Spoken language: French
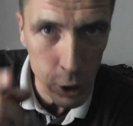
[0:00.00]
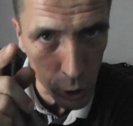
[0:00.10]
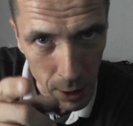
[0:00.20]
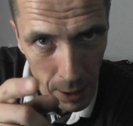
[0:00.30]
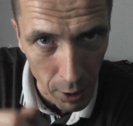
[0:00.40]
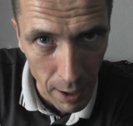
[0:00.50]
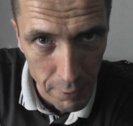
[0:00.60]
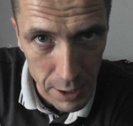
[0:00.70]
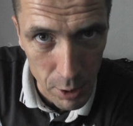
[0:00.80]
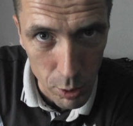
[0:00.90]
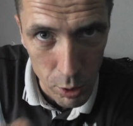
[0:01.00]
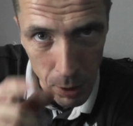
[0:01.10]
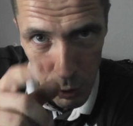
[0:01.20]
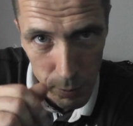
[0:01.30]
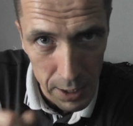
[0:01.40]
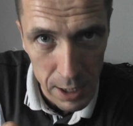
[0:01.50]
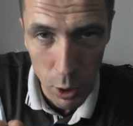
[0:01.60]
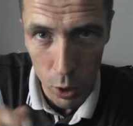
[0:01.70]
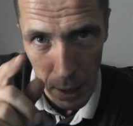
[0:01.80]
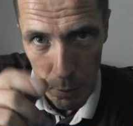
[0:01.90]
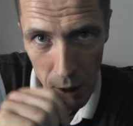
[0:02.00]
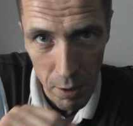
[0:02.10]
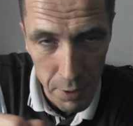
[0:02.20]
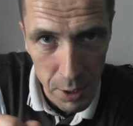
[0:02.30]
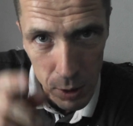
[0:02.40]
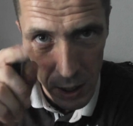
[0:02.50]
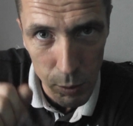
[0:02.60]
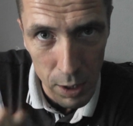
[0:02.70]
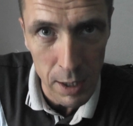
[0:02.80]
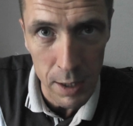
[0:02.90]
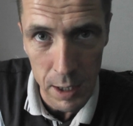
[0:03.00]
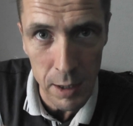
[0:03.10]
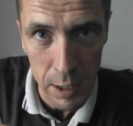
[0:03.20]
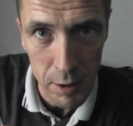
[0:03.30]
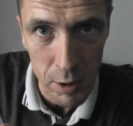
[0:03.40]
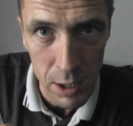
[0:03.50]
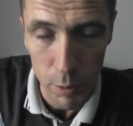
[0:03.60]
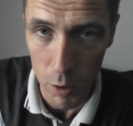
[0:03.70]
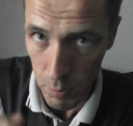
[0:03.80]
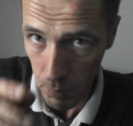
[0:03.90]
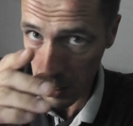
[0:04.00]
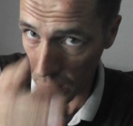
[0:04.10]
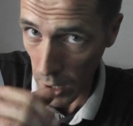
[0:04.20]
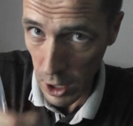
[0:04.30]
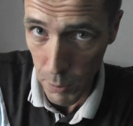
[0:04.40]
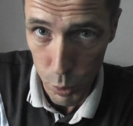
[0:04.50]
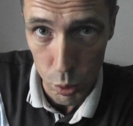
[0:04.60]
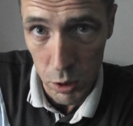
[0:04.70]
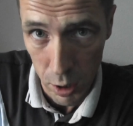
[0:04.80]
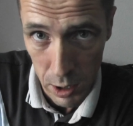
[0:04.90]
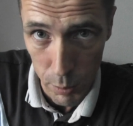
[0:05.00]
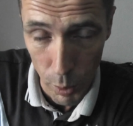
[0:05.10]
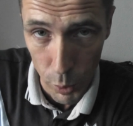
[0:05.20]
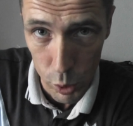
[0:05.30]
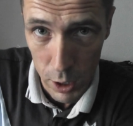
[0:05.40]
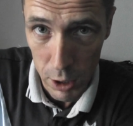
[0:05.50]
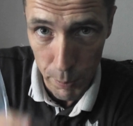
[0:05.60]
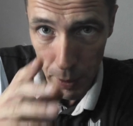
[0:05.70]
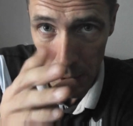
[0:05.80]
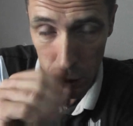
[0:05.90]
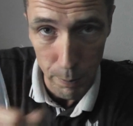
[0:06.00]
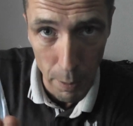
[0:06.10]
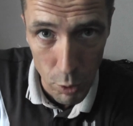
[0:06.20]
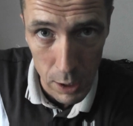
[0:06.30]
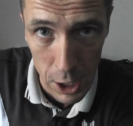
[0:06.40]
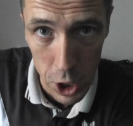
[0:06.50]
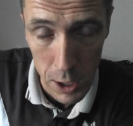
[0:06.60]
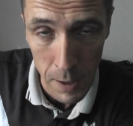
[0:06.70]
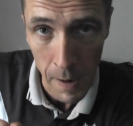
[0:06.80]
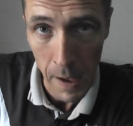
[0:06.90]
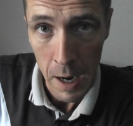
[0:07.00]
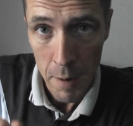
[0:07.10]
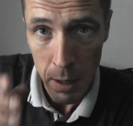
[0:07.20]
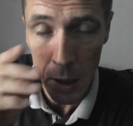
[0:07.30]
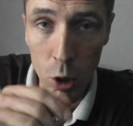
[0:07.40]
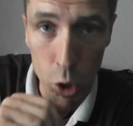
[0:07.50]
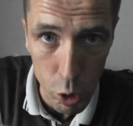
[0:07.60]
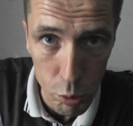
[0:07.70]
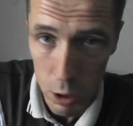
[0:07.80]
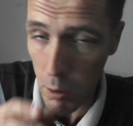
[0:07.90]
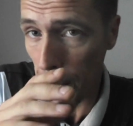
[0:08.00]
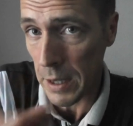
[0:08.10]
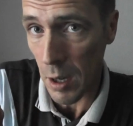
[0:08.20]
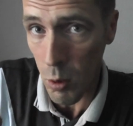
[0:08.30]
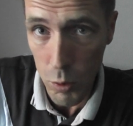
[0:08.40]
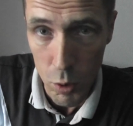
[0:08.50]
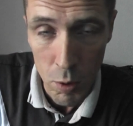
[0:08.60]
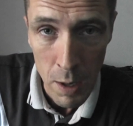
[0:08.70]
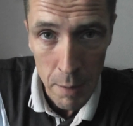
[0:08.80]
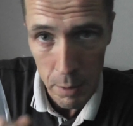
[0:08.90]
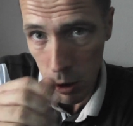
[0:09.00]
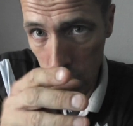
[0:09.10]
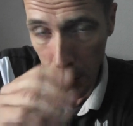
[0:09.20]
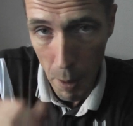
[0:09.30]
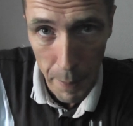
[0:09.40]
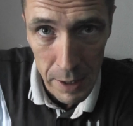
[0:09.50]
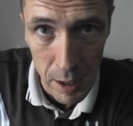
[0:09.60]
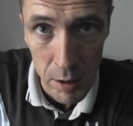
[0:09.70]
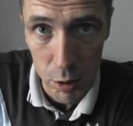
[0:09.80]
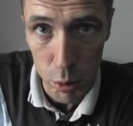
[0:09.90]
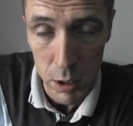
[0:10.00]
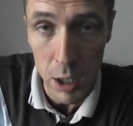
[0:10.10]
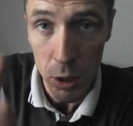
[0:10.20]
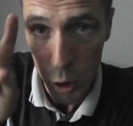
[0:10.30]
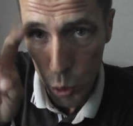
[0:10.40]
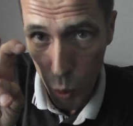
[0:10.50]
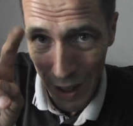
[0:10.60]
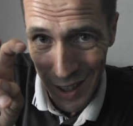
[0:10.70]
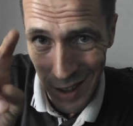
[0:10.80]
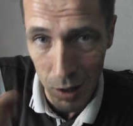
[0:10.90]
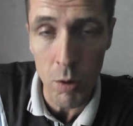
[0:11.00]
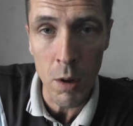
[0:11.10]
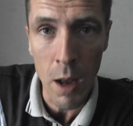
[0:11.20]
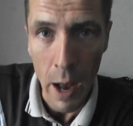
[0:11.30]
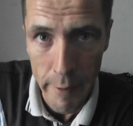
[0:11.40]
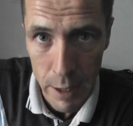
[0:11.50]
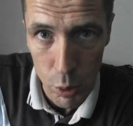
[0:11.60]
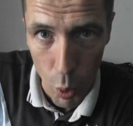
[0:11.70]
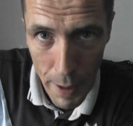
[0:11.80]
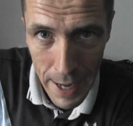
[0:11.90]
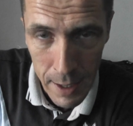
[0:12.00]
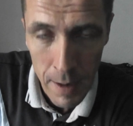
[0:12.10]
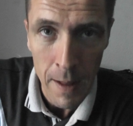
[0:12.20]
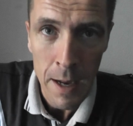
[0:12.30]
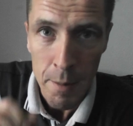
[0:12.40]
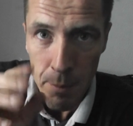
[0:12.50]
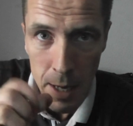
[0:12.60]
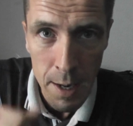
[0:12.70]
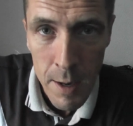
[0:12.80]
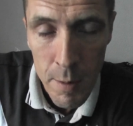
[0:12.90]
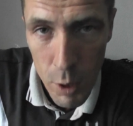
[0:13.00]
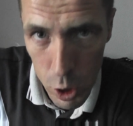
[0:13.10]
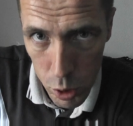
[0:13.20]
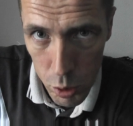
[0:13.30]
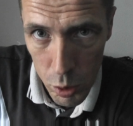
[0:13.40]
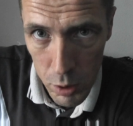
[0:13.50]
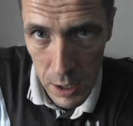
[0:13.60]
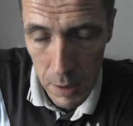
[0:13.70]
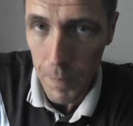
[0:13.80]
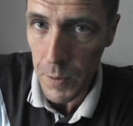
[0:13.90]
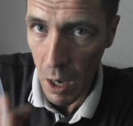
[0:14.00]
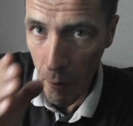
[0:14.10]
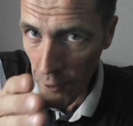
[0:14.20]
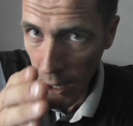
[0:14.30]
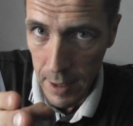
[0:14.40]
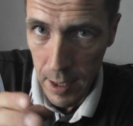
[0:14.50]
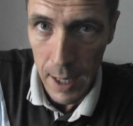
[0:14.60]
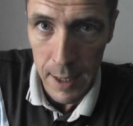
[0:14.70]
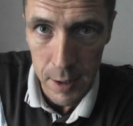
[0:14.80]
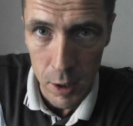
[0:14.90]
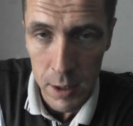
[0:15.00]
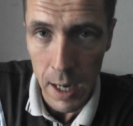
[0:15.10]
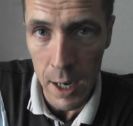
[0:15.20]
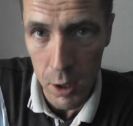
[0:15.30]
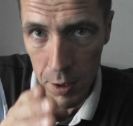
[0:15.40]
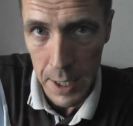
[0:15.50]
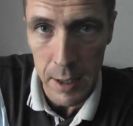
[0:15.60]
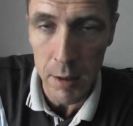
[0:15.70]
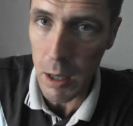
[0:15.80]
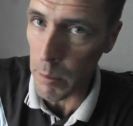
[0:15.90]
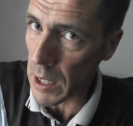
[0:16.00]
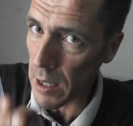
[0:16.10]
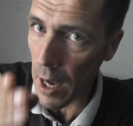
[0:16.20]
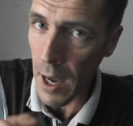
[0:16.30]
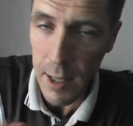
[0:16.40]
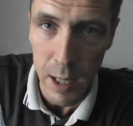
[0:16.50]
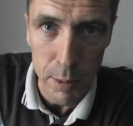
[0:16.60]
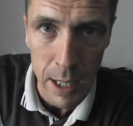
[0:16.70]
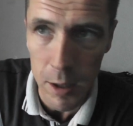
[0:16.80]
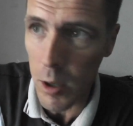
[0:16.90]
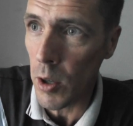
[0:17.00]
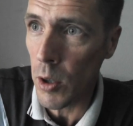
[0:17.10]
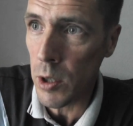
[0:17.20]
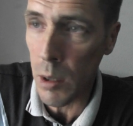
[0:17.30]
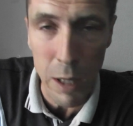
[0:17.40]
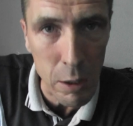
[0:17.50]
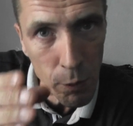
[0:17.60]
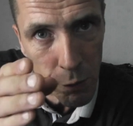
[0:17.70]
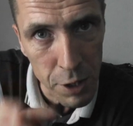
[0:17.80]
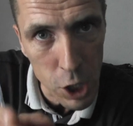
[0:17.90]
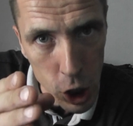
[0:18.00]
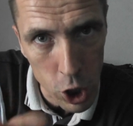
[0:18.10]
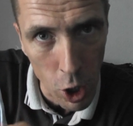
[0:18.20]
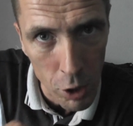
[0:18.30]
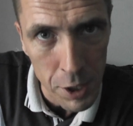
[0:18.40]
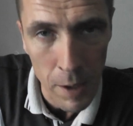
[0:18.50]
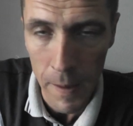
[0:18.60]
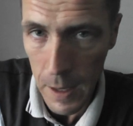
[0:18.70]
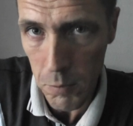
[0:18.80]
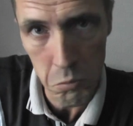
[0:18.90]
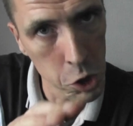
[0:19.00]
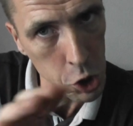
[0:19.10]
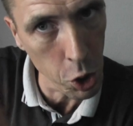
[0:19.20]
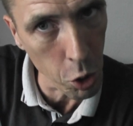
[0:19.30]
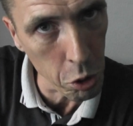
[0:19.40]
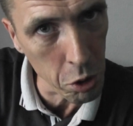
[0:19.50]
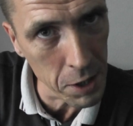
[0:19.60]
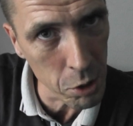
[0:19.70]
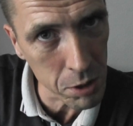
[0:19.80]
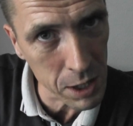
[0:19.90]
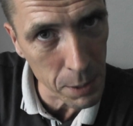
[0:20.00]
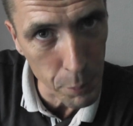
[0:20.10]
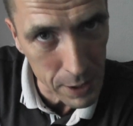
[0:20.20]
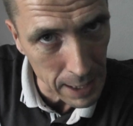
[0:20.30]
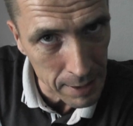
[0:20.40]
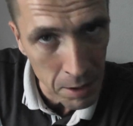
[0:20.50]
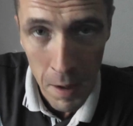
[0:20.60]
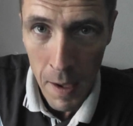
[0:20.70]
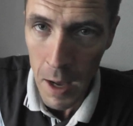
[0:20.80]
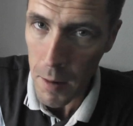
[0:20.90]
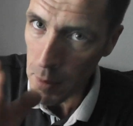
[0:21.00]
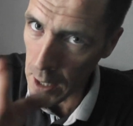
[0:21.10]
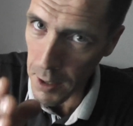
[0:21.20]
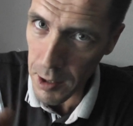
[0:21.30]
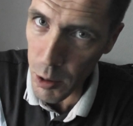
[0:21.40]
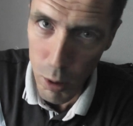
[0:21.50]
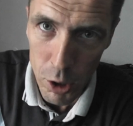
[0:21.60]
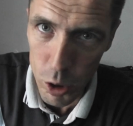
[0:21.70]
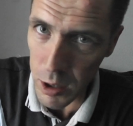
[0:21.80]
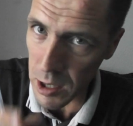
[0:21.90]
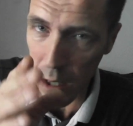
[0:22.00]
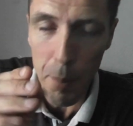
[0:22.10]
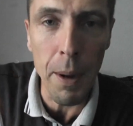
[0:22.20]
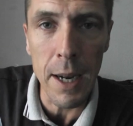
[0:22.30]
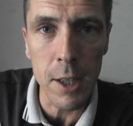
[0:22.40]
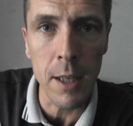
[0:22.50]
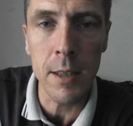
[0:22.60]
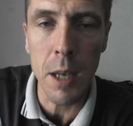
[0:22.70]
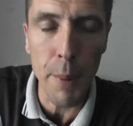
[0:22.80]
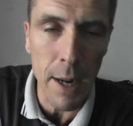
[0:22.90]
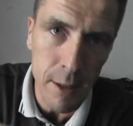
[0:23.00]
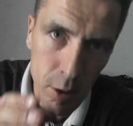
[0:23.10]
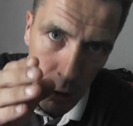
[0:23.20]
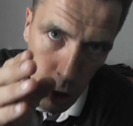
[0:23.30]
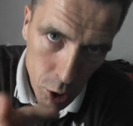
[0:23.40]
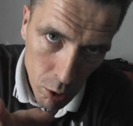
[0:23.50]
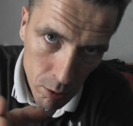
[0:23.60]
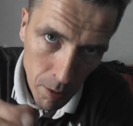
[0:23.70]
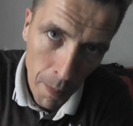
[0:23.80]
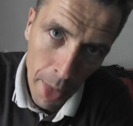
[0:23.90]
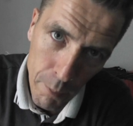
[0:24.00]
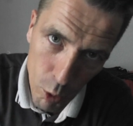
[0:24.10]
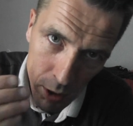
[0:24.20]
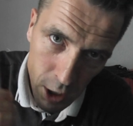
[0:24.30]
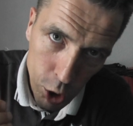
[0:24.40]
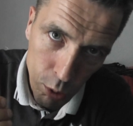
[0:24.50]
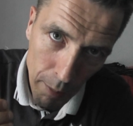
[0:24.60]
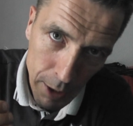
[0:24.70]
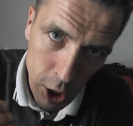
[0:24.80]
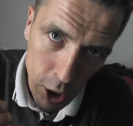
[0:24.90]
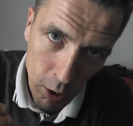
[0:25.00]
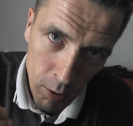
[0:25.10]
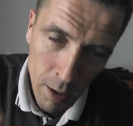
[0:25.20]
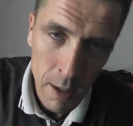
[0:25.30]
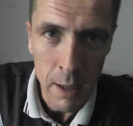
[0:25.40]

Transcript: Je te regarde dans la vidéo, comme tu m'as dit, regarde-moi dans une vidéo et dis-moi tes, tes, sentiments. C'est vrai, j'ai beaucoup de sentiments pour toi, je ne vais, pas me le cacher. Maintenant, aujourd'hui, je ne vais pas dire le nom, parce que j'aimerais pas que tu aies des soucis, soi-disant, avec ton mec. Mais moi, je te le dis, tu es une fille intéressante à connaître. Tu peut-être peut euh, es peut-être une fille chiante, je le reconnais aussi, peut-être. Mais dis-toi une chose, Si tu n'es pas, pas la seule chiante. Moi aussi, je suis un mec chiant.